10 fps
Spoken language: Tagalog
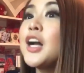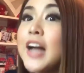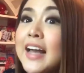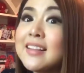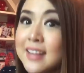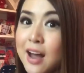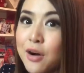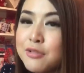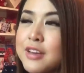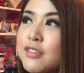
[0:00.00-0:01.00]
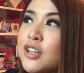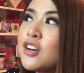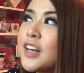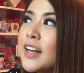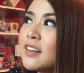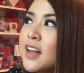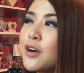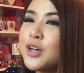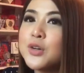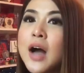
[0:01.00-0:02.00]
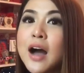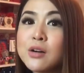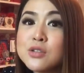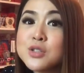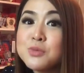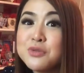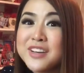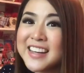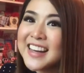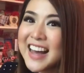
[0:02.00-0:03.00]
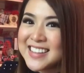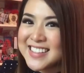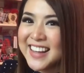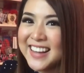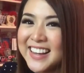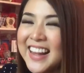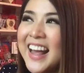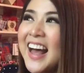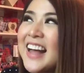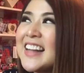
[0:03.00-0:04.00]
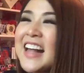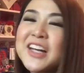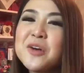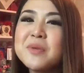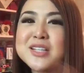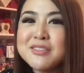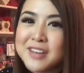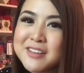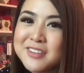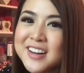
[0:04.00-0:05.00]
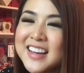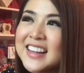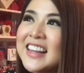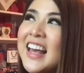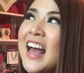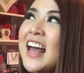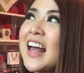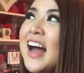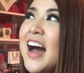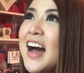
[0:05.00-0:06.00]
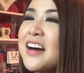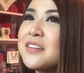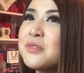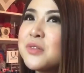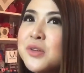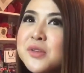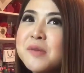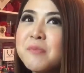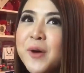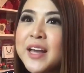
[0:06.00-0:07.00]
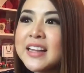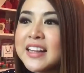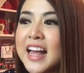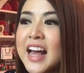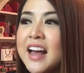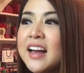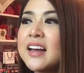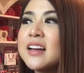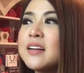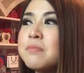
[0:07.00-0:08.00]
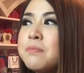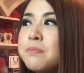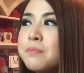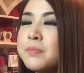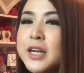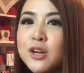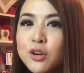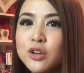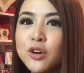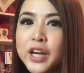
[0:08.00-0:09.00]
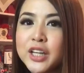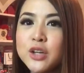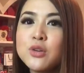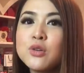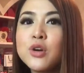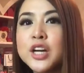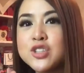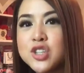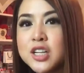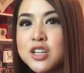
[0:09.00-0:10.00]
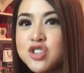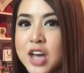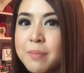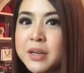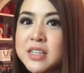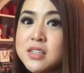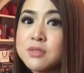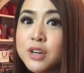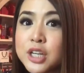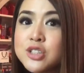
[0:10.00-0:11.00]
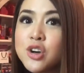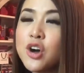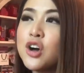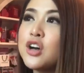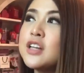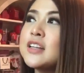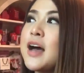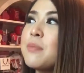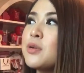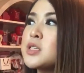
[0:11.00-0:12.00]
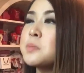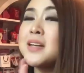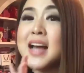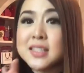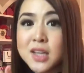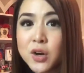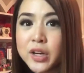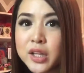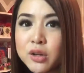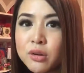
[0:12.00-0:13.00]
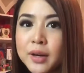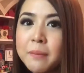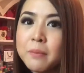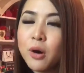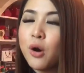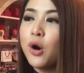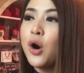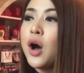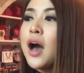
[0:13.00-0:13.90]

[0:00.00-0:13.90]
right now, favorite ko right now, yung House Moving Castle. Dati ko pa siya favorite, uh, to the point na pinanood ko rin yung original Japanese version, tapos binasa ko rin yung libro.